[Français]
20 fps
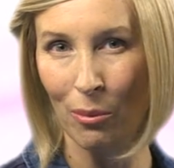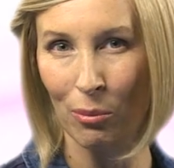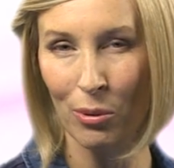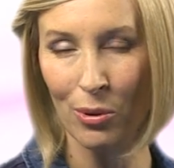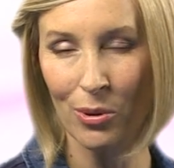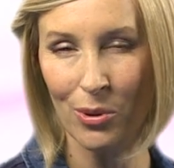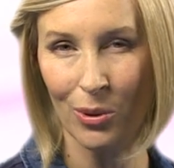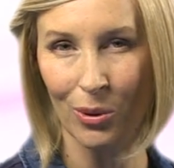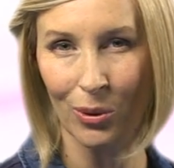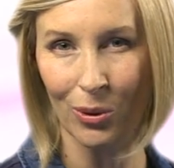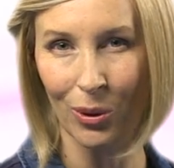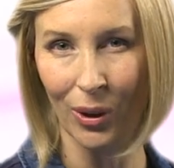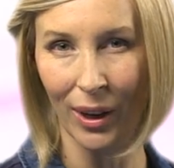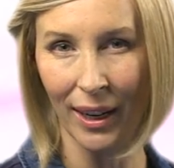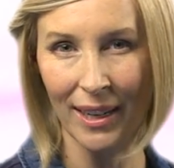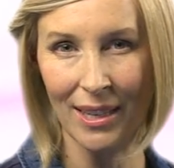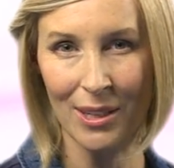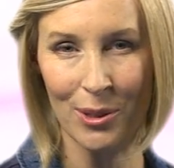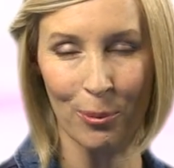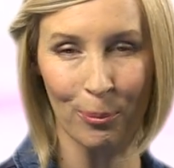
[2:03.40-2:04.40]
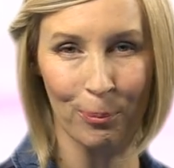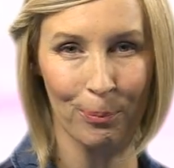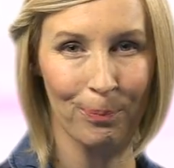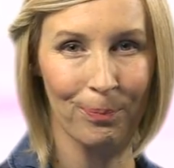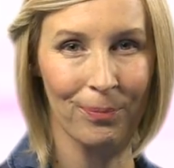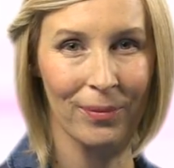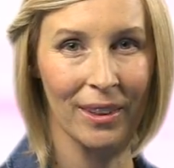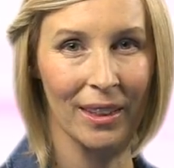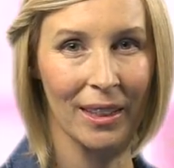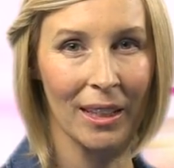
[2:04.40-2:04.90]
plus que de raison.
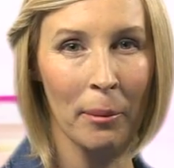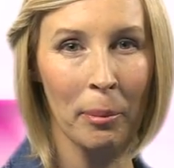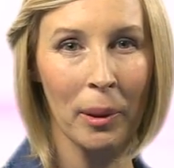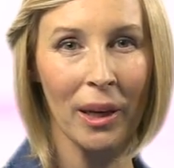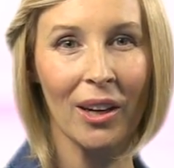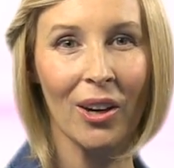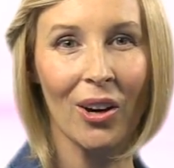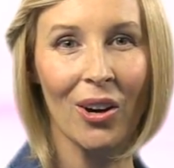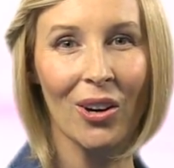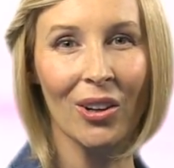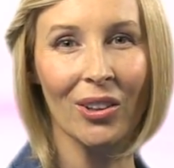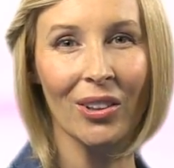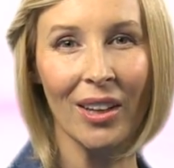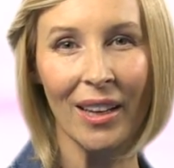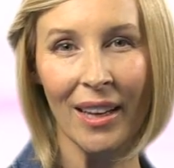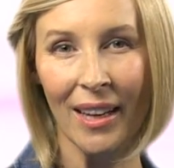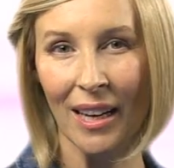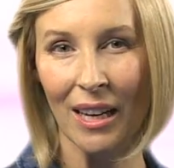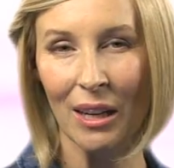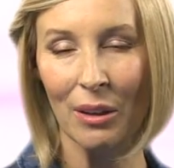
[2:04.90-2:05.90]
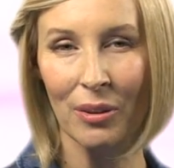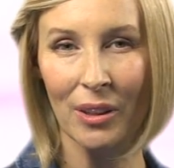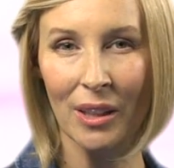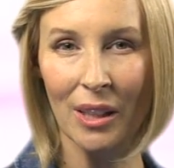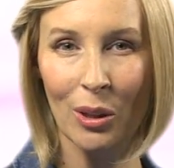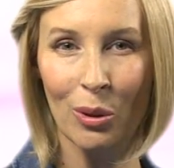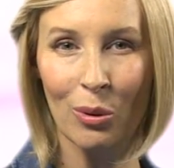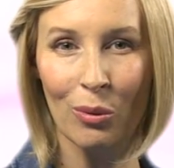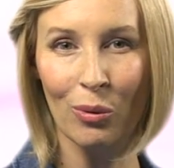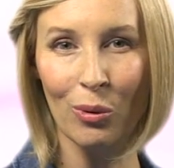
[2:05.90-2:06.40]
Capricorne,
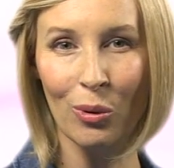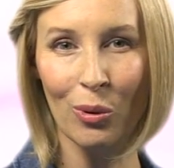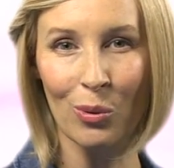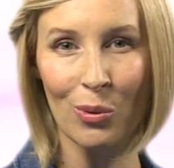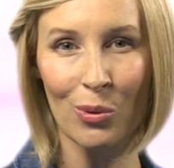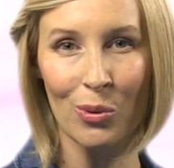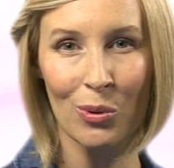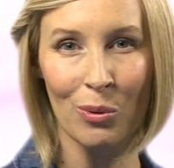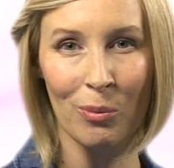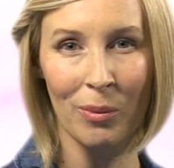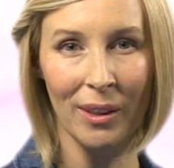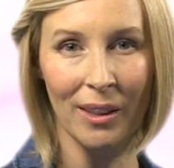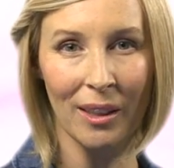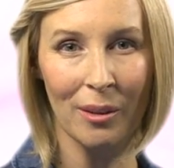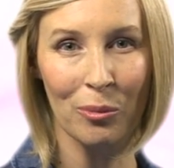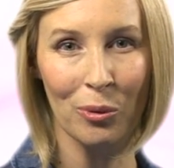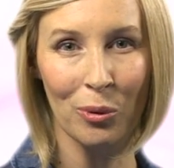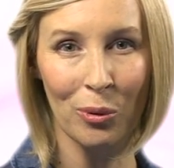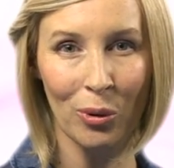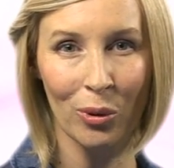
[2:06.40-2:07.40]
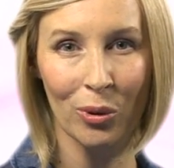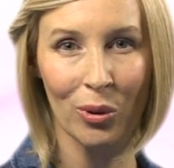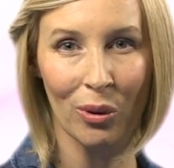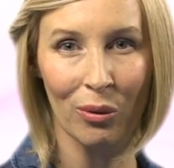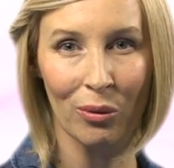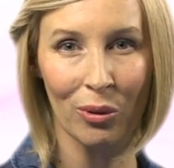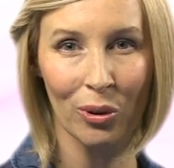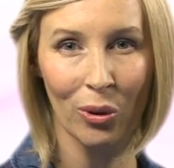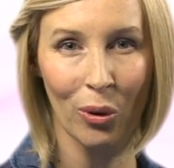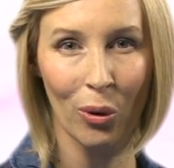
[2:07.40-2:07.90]
fini de vous consumer d'amour dans
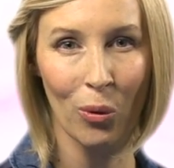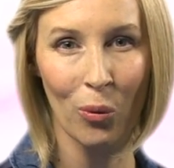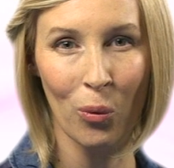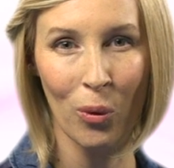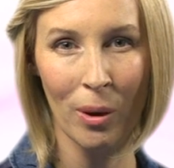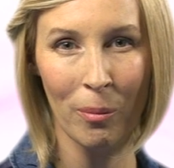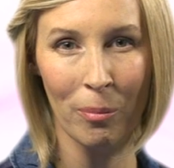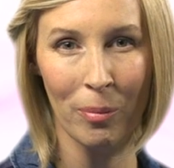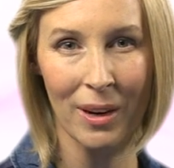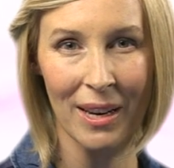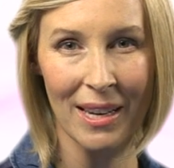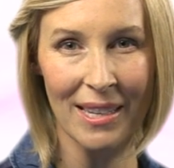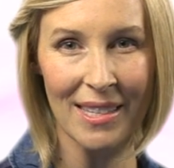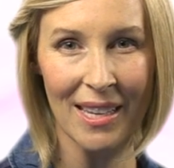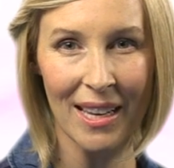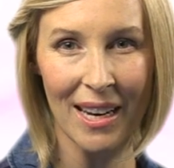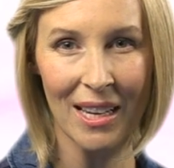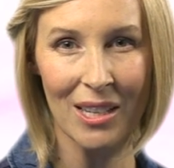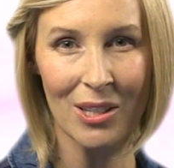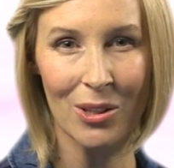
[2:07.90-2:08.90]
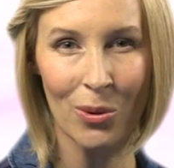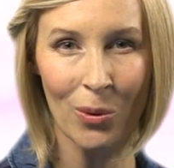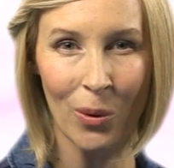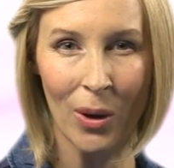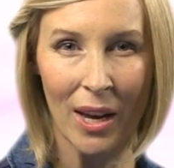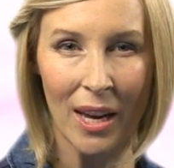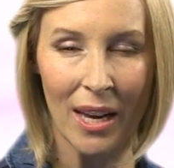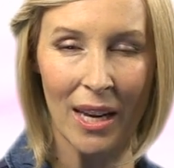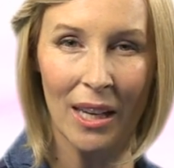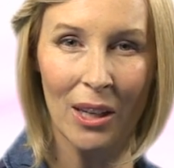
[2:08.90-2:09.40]
votre coin, place à l'action
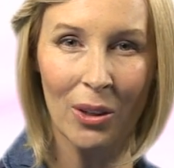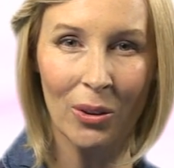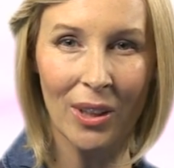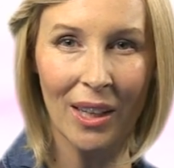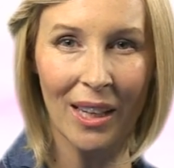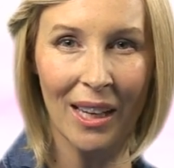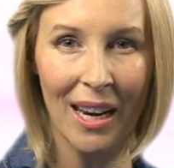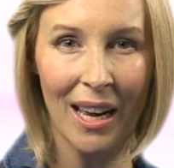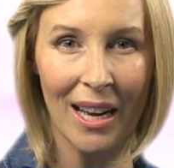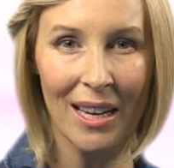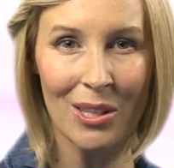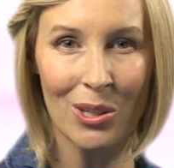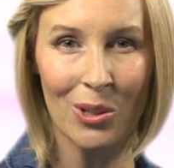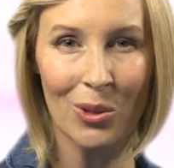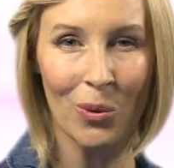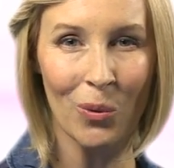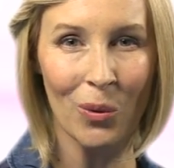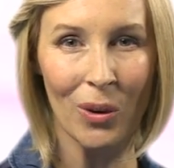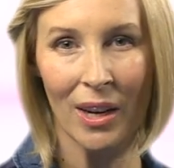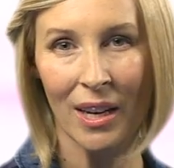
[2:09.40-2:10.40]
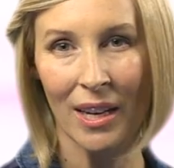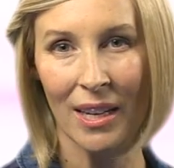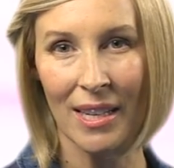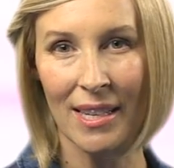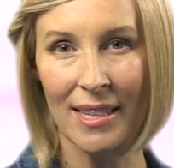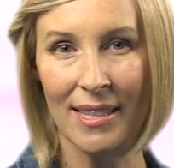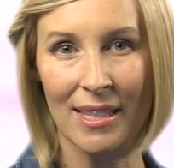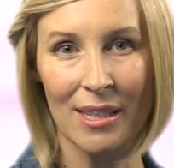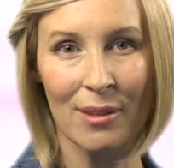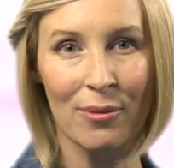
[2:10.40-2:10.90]
et aux déclarations.
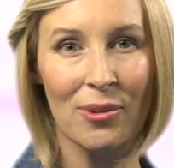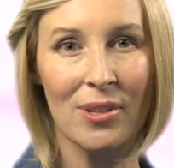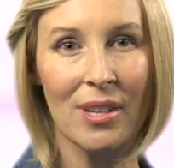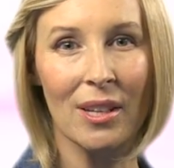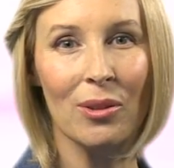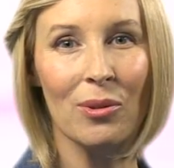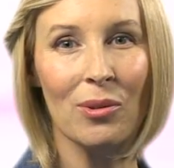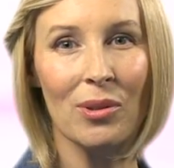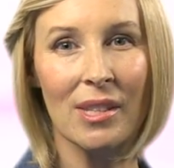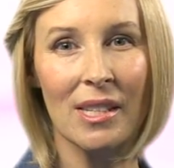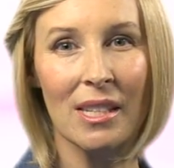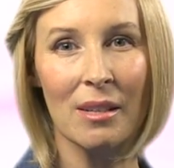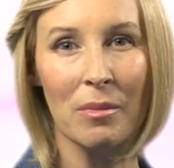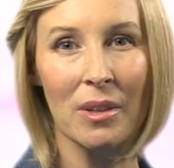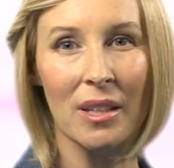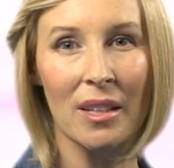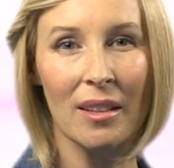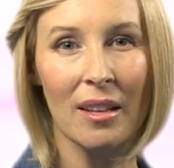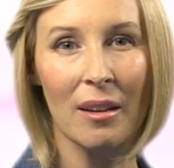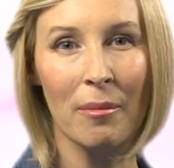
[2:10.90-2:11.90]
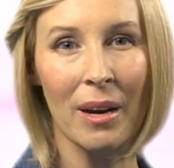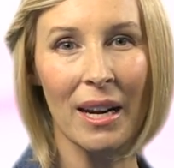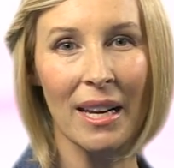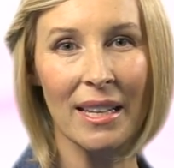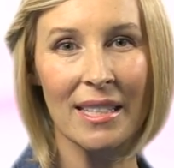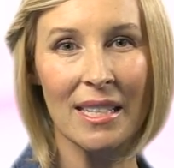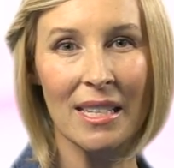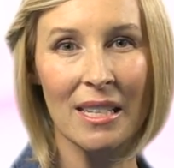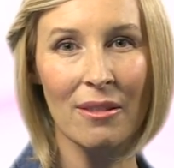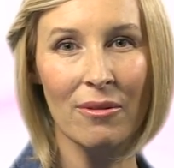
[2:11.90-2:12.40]
Et si vous êtes d'une timidité
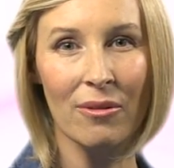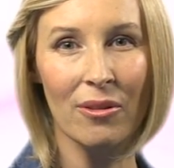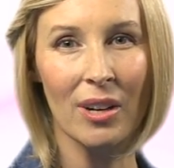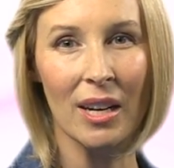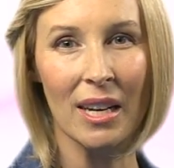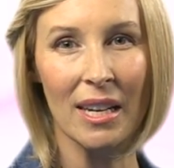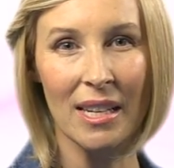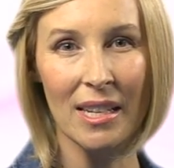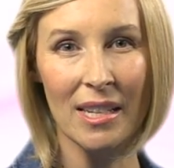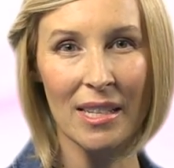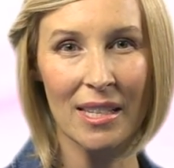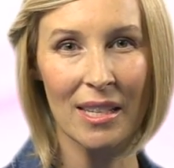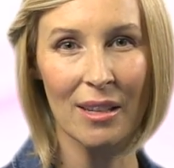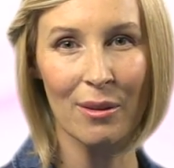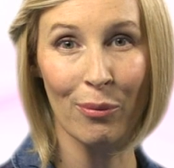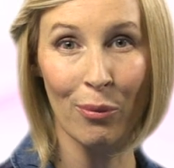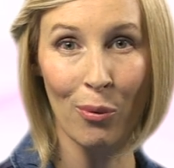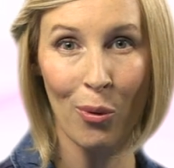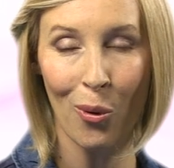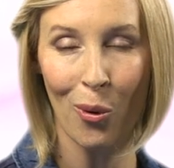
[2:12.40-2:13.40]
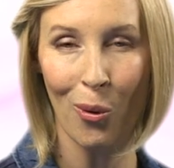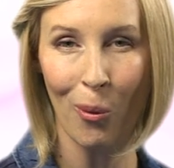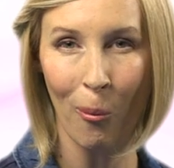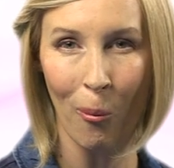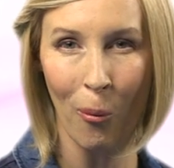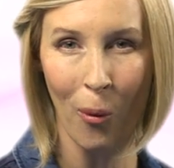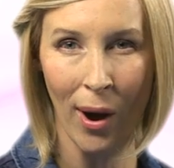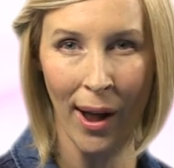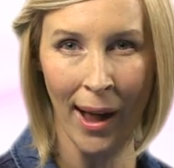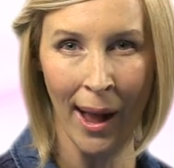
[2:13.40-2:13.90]
maladive, laissez-vous au
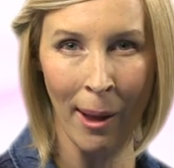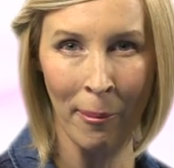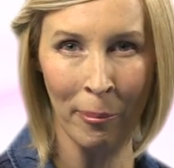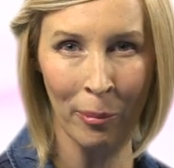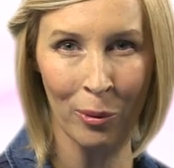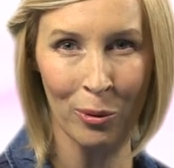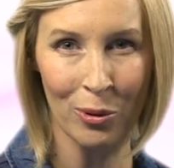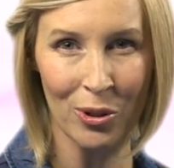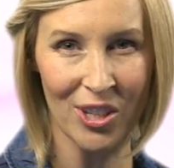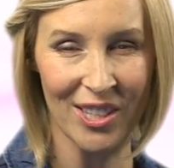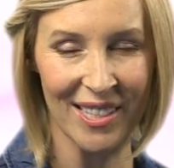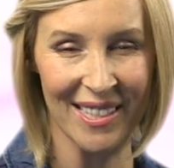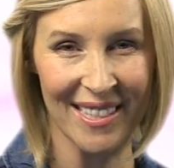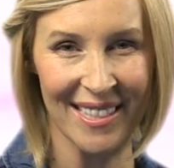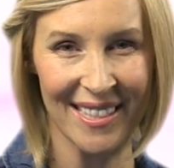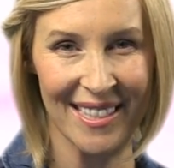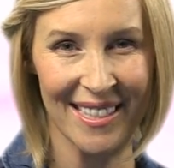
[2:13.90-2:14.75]
moins approcher.